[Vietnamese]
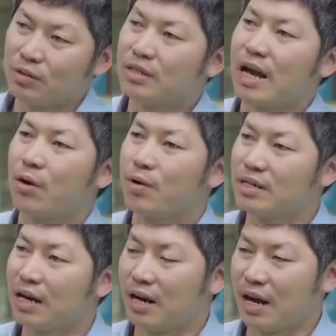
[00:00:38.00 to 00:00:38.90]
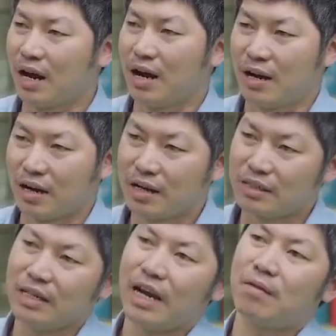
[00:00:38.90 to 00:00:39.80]
các chuyên gia khuyên rằng là ở
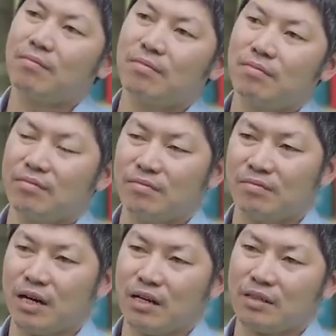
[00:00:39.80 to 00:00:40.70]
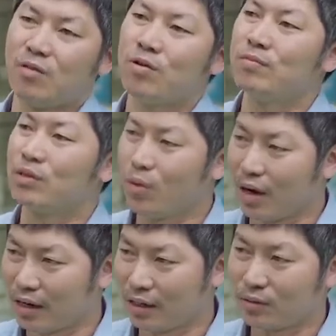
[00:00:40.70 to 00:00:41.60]
các chị em mà sau 40
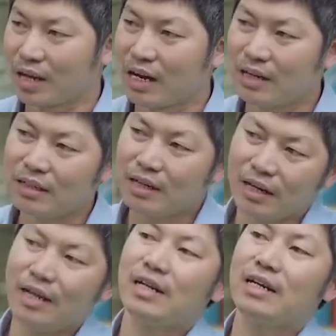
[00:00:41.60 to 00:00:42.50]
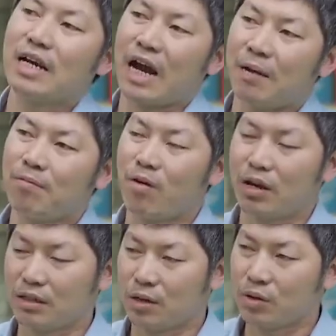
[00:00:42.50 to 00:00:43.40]
tuổi chúng ta nên đi khám
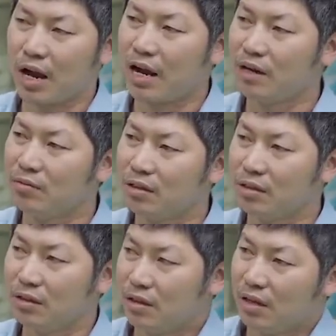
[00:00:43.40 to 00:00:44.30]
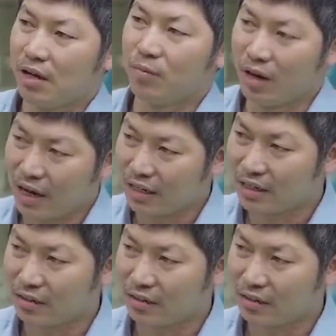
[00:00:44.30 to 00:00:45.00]
khoảng 6 tháng à, một lần